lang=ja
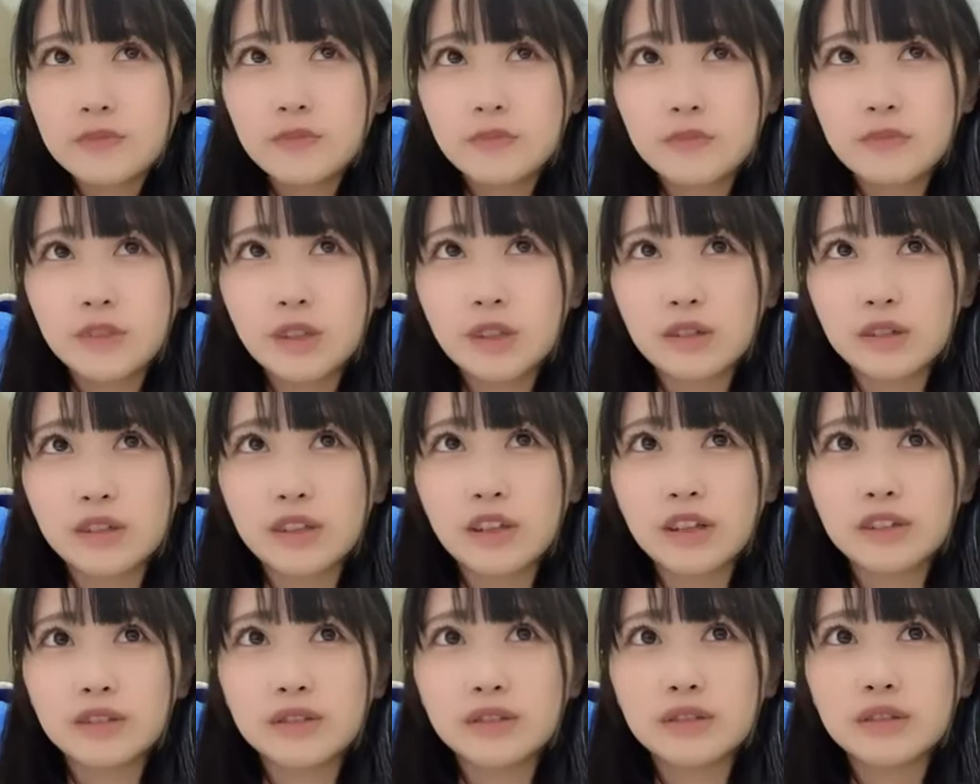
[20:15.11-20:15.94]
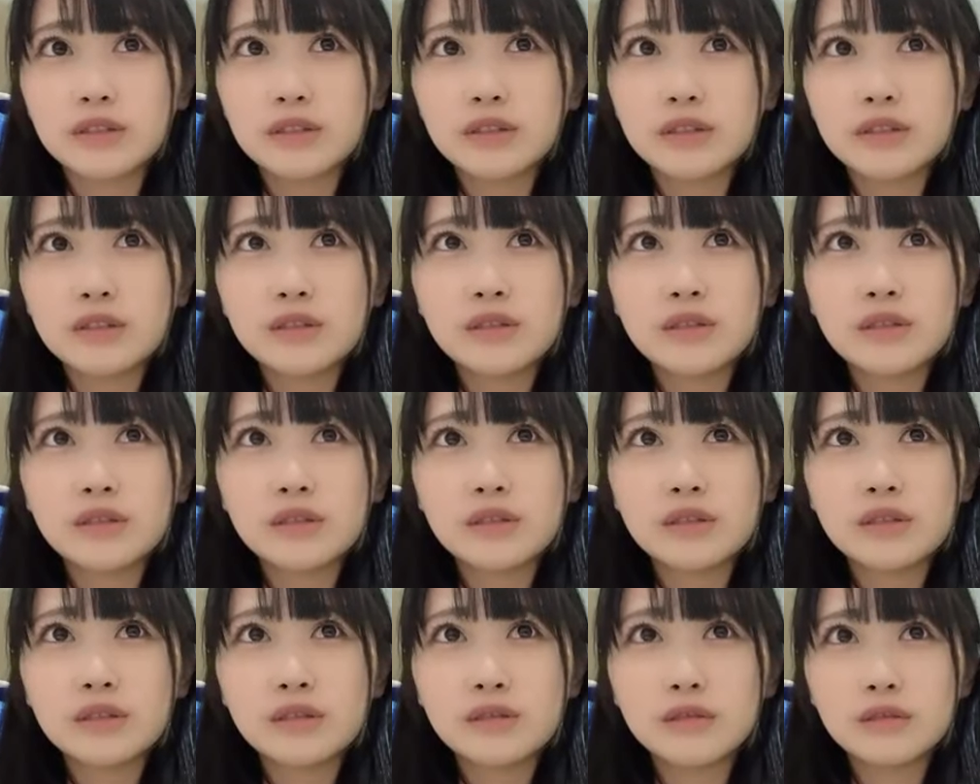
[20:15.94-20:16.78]
うんなんかギャル今日
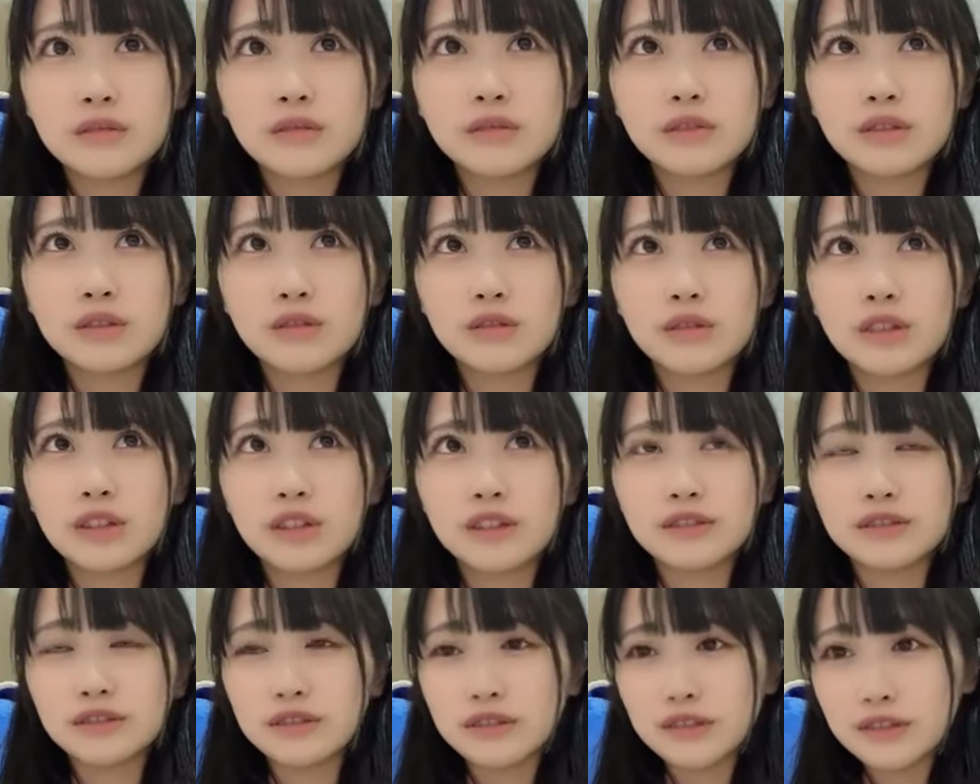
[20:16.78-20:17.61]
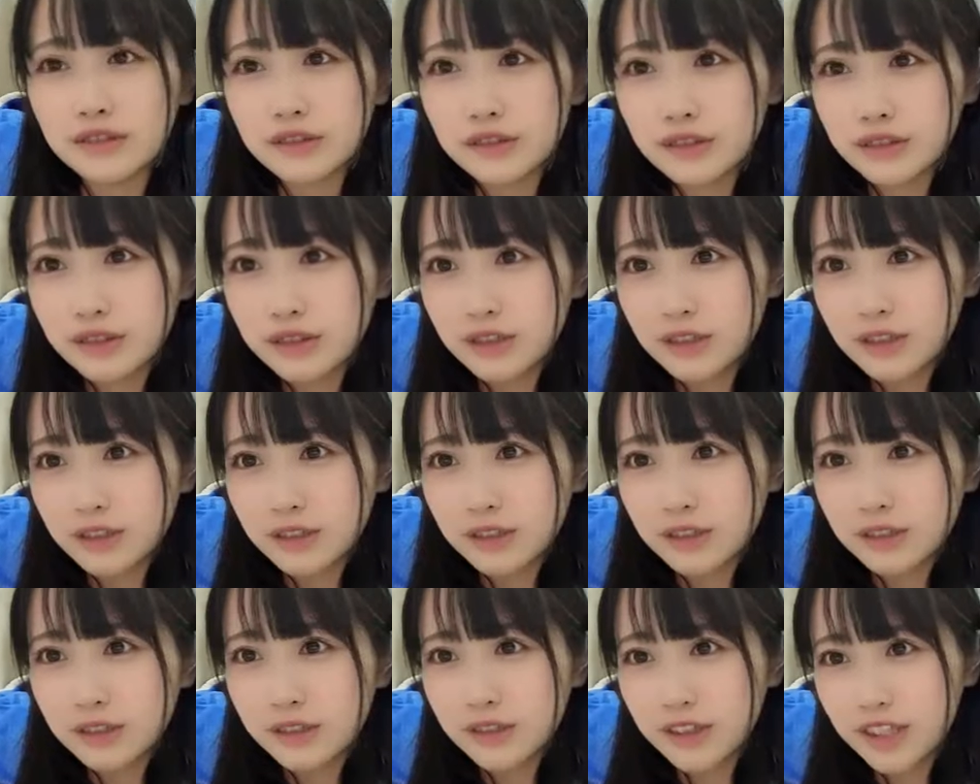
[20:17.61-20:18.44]
ギャルじゃうない、ん今日ギャル
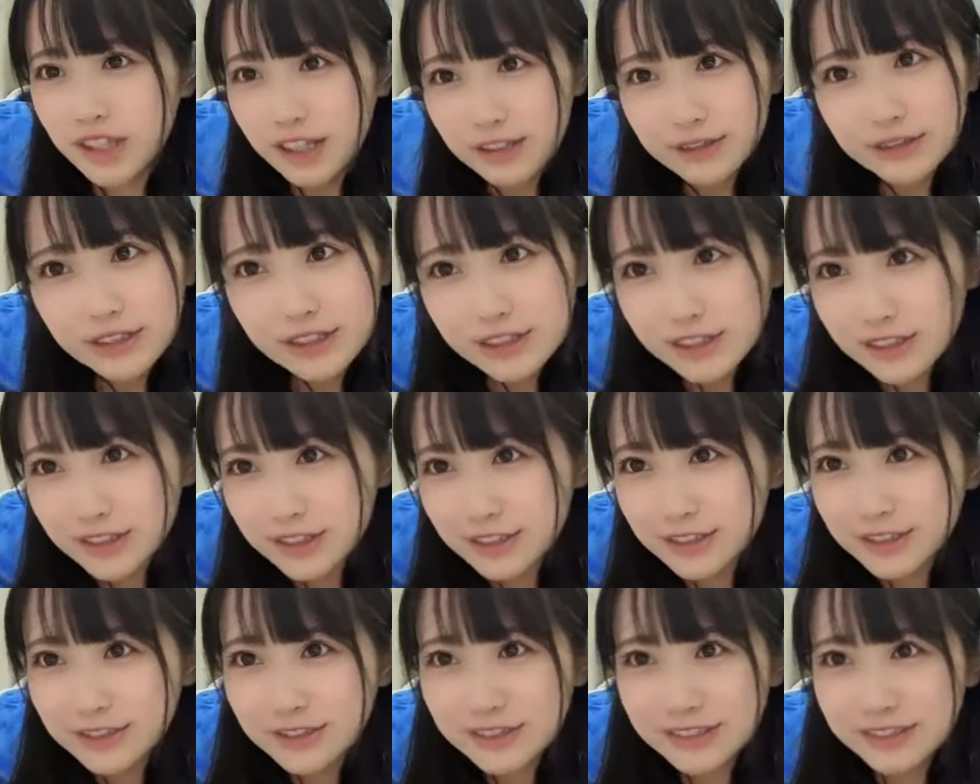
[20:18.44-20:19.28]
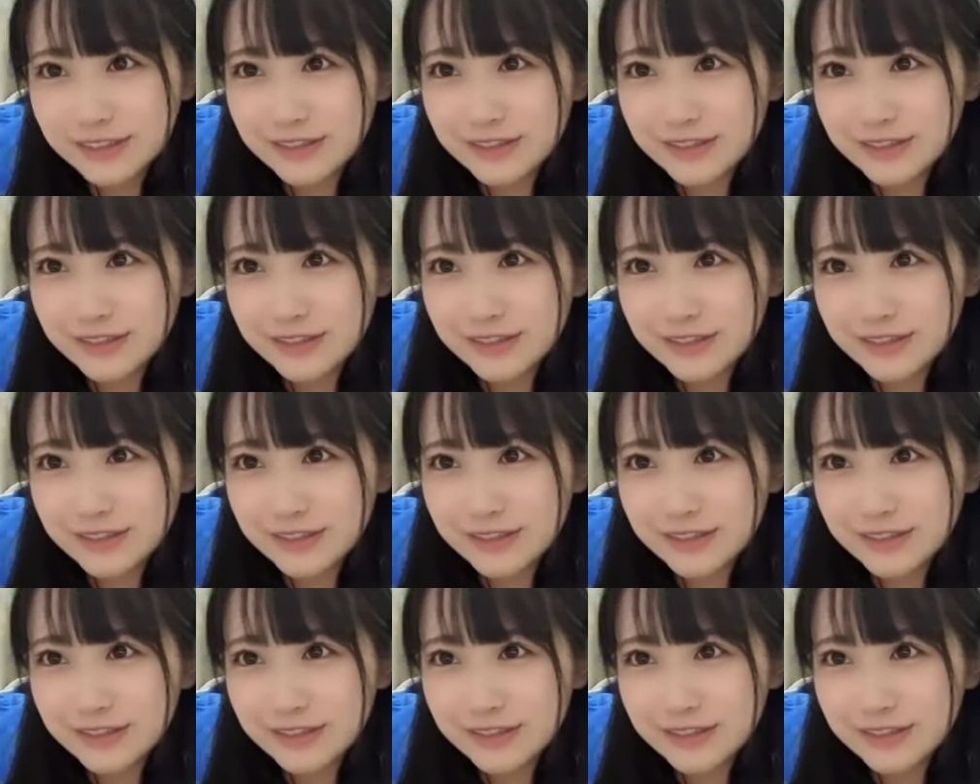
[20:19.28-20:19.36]
ギャルです